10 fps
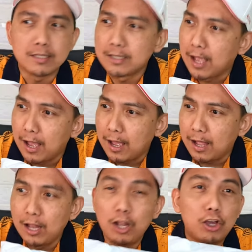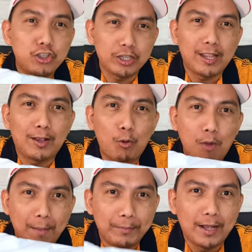na Logitech
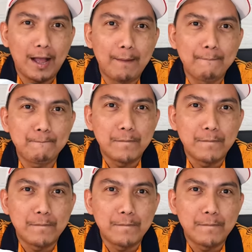Webcam